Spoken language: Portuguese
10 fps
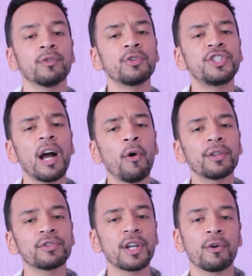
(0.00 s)
No dia
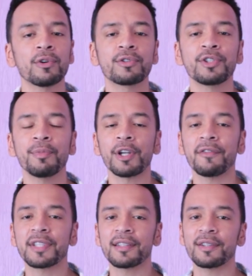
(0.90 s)
8 de agosto de
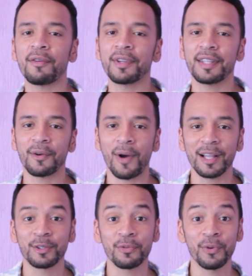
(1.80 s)

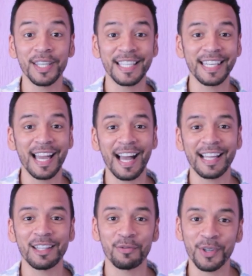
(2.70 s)
1994 foi
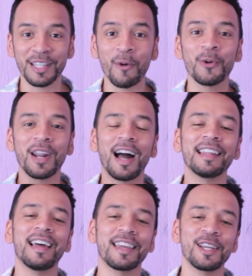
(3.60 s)
criada, foi
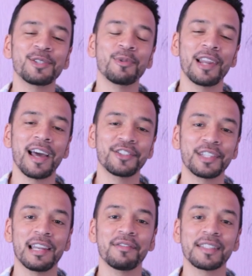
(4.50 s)
inaugurada a Rede Mulher de
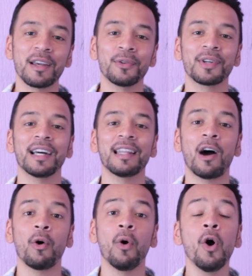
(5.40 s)
Televisão no
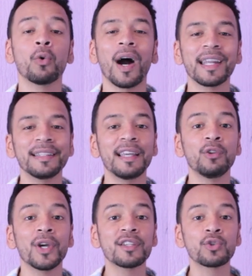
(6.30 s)
canal
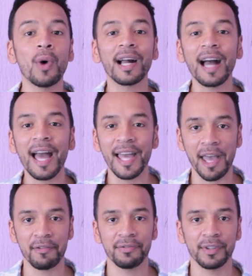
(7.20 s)
42
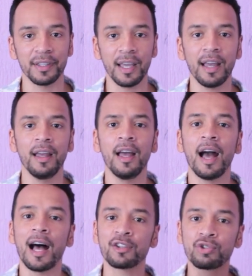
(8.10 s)
UHF, né?
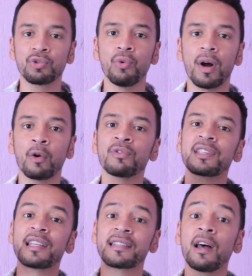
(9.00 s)
A sua
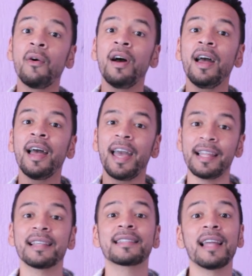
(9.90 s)
concessão
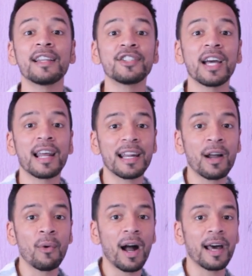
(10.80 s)
é da cidade de
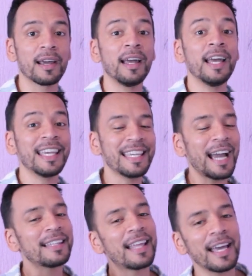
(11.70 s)
Araraquara e
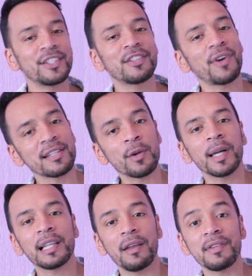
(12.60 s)
a ideia de fazer
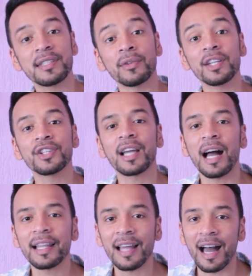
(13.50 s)
uma televisão
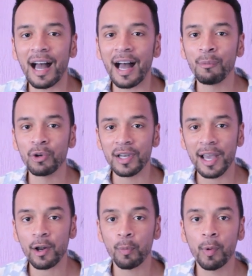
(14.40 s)
dedicada à
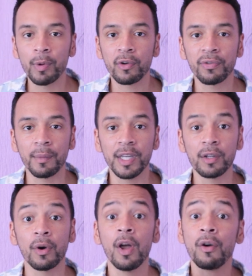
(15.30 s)
mulher, ao público
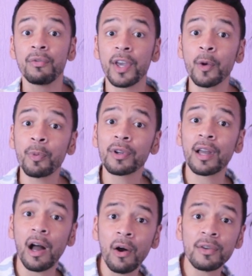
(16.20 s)
feminino, veio por
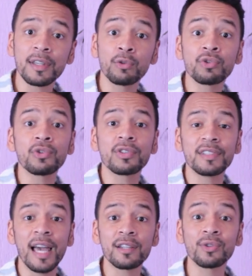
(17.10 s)
causa do
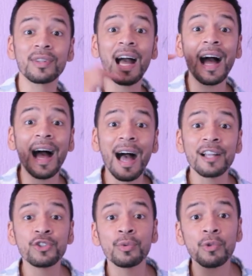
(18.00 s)
sucesso da
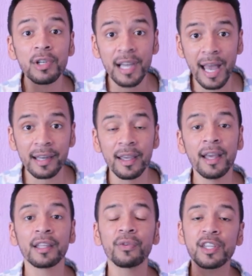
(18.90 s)
Rádio Mulher,
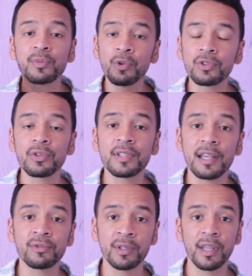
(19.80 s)
que fez muito
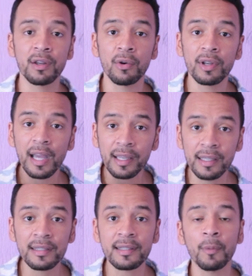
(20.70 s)
sucesso no interior e aqui
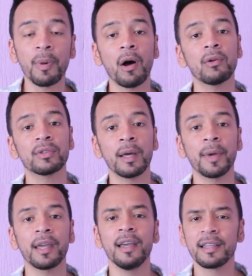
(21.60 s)
em São Paulo
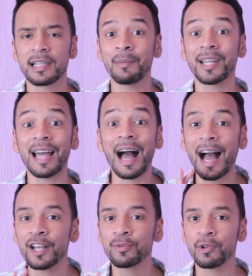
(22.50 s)
também. Se lembra da
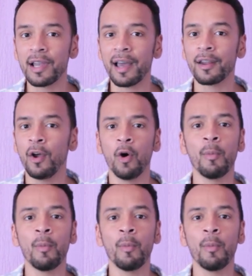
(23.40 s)
Rádio Mulher?